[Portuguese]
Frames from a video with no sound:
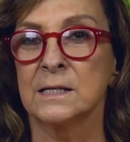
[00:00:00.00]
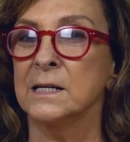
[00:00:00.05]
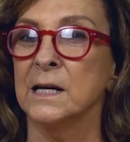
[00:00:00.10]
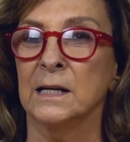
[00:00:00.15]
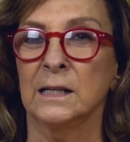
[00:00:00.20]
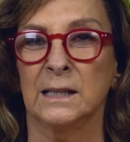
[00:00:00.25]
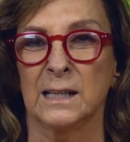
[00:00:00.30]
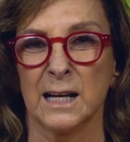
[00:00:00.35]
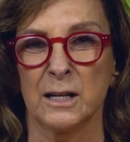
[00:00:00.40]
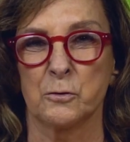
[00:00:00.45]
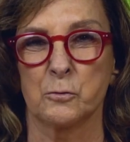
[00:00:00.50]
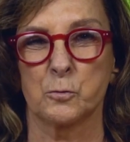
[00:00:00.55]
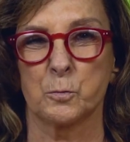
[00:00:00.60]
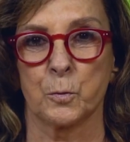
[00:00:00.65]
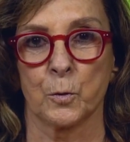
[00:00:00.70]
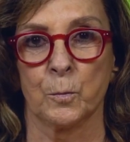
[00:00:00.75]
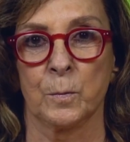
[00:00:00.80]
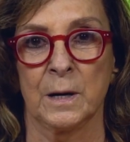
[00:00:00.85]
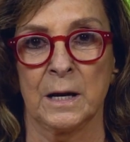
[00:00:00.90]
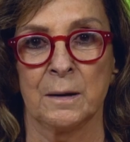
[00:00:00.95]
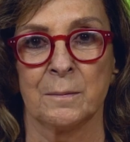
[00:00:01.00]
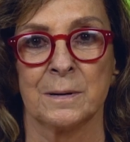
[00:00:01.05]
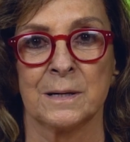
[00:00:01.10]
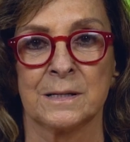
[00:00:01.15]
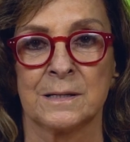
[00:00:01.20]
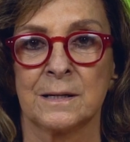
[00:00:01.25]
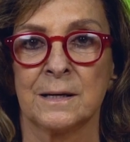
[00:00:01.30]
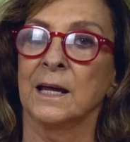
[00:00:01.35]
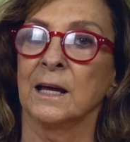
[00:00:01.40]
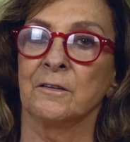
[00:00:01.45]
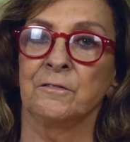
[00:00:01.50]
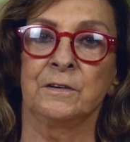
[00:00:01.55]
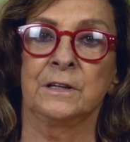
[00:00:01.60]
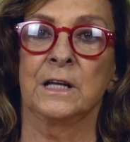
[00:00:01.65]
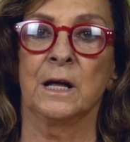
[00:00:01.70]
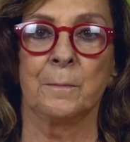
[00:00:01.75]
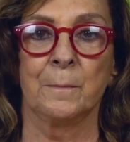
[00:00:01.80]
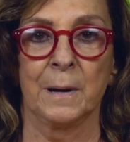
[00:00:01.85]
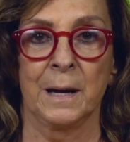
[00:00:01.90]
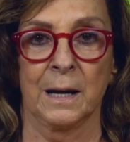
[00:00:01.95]
sem tantos problemas, que a
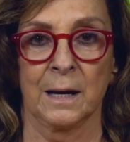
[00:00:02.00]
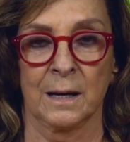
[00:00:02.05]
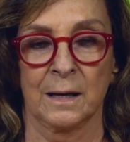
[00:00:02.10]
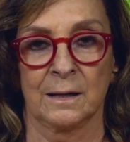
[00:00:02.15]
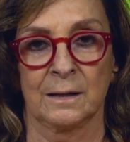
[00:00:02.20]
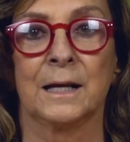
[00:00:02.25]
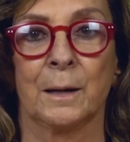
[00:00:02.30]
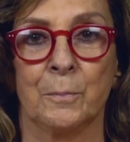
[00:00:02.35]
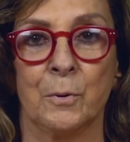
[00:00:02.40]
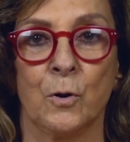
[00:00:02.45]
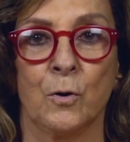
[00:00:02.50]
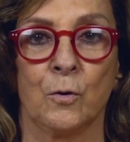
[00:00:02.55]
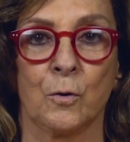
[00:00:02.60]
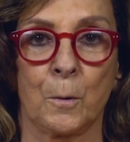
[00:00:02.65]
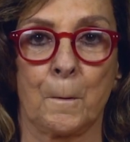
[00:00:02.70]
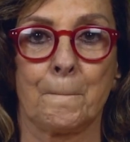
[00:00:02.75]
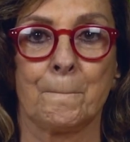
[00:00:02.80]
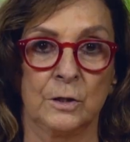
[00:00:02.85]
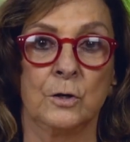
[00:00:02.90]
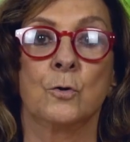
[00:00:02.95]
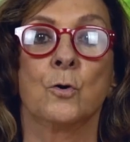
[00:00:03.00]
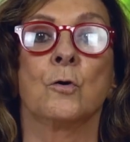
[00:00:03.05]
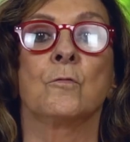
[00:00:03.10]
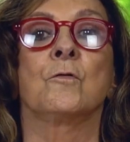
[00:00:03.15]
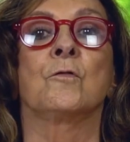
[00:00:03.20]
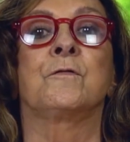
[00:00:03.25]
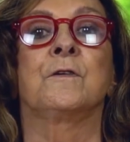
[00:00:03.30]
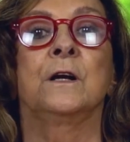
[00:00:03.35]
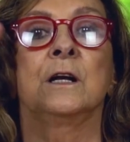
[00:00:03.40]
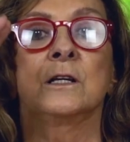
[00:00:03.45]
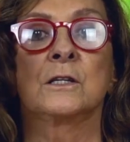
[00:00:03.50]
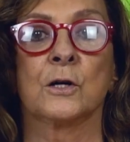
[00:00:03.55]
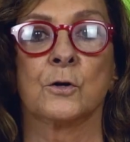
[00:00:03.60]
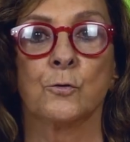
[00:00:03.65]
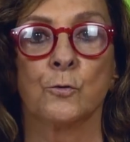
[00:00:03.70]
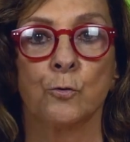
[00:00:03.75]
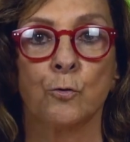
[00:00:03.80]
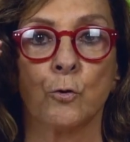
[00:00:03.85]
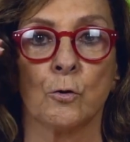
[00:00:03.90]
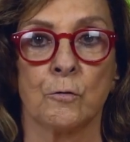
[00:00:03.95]
vida é bela, tá bom? De novo, feliz
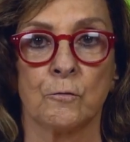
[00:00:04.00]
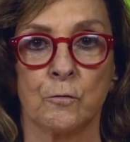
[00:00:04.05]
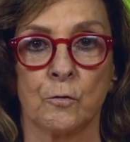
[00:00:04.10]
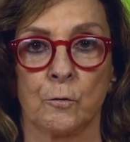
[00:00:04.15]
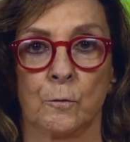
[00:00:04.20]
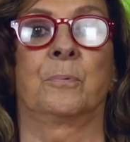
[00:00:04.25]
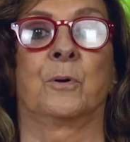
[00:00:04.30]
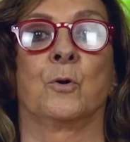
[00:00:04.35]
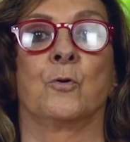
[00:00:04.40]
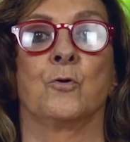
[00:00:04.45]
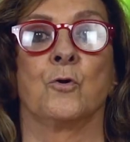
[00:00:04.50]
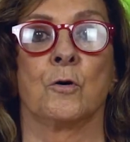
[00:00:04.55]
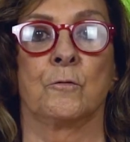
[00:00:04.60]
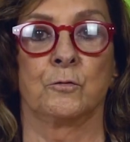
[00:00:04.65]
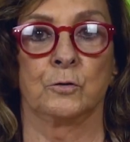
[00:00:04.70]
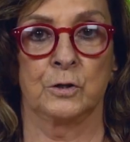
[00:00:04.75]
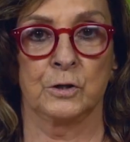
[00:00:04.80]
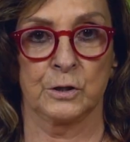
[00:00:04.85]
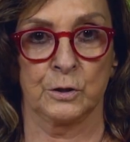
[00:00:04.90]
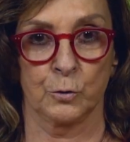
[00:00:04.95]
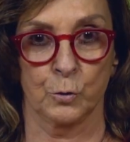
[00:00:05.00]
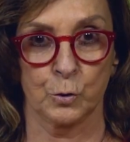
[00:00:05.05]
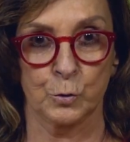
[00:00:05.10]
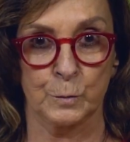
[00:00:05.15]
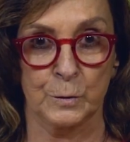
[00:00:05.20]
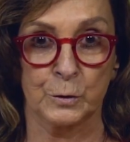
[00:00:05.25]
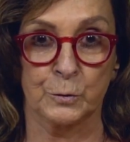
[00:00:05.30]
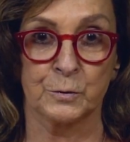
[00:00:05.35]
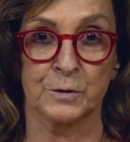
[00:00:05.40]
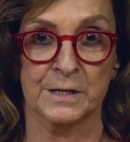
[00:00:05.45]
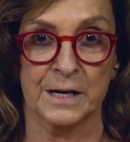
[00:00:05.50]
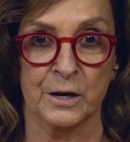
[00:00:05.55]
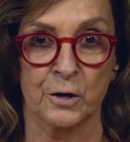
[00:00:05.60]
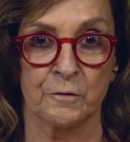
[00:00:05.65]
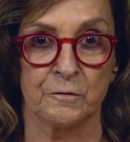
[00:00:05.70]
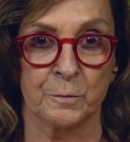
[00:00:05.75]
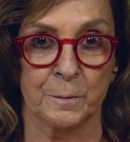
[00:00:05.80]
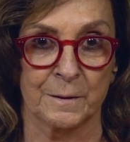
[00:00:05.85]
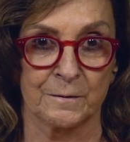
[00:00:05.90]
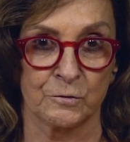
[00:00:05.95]
ano novo para o novo de
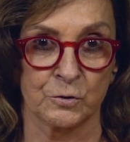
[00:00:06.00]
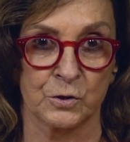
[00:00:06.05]
2019 para